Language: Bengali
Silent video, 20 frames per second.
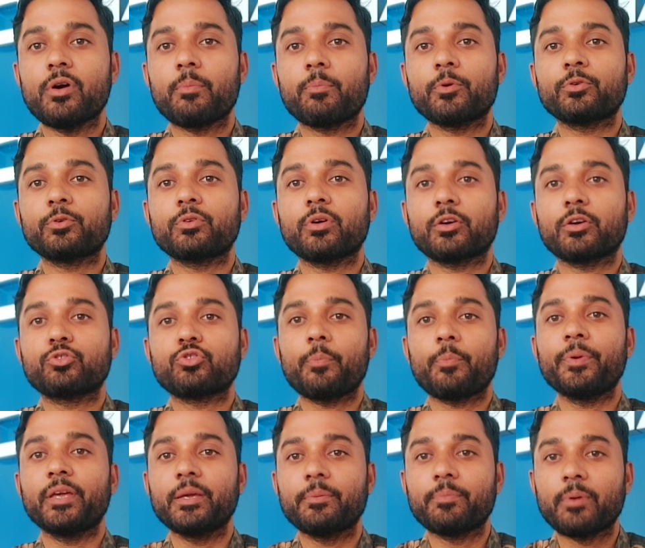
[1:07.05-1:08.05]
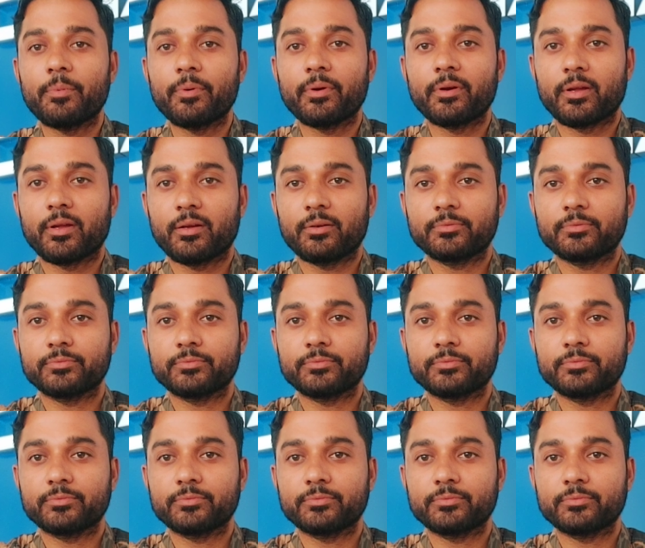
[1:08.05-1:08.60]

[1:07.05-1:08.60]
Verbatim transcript: আপলোড করার টপিকই পাবেন না